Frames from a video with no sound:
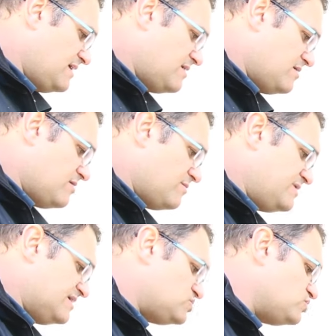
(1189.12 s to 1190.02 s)
Et euh,
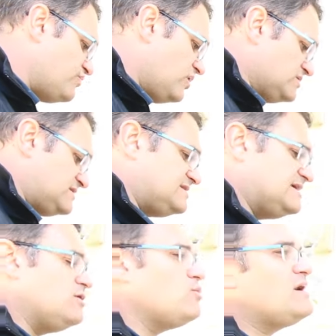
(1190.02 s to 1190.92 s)
bien souvent,
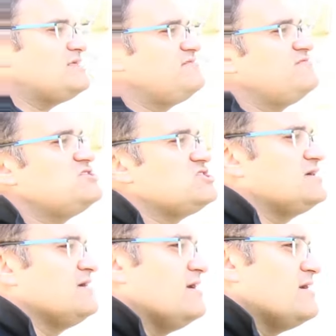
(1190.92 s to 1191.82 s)
c'est loin d'être
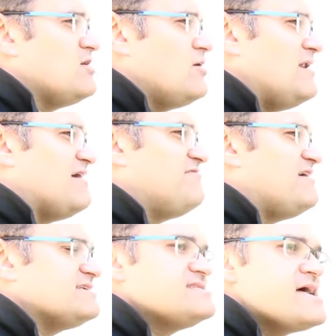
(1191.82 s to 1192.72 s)
figé. Comme la
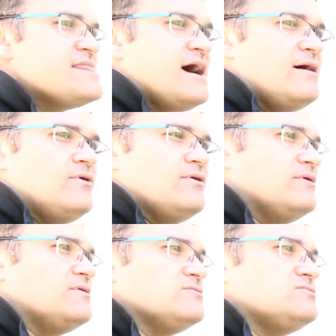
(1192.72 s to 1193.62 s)
face d'un arbre.
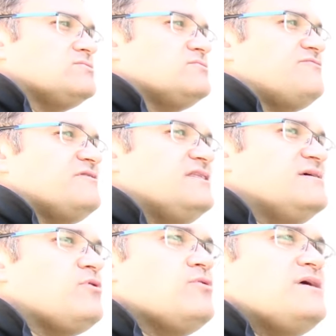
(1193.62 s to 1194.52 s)
Euh, quand on fait
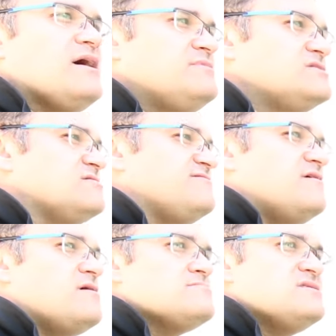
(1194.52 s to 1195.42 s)
des premières mises en
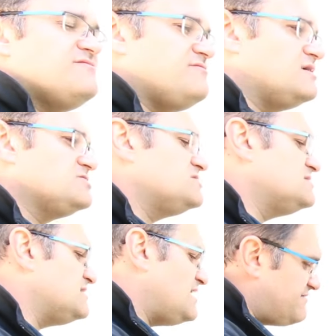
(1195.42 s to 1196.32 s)
forme, des fois, j'ai
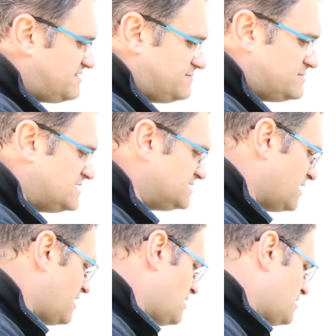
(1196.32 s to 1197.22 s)
des élèves qui me
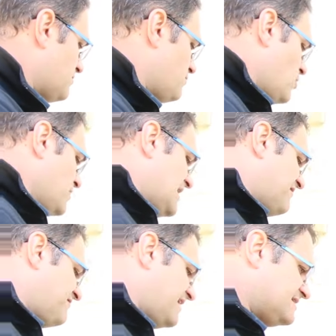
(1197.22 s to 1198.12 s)
disent Bon, et
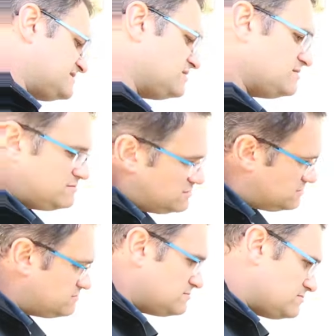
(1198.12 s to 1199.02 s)
la face
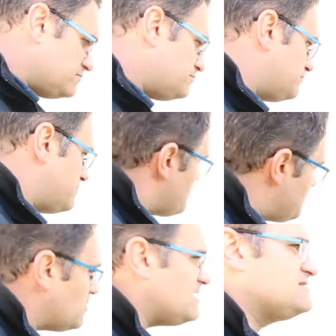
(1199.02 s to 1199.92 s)

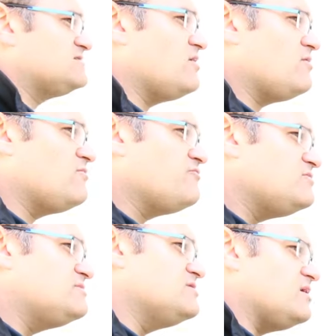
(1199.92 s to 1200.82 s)
Pour l'instant, au
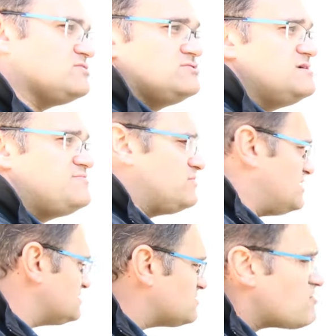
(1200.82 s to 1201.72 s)
vu Alors, je dis pour
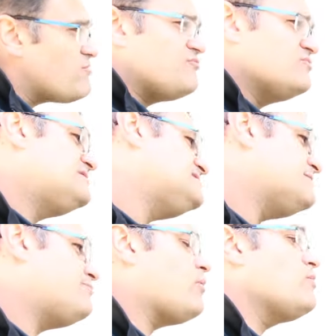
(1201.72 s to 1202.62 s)
l'instant, au vu de
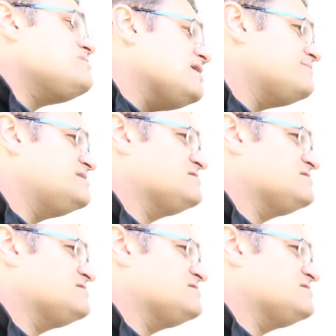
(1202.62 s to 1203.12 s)
cette première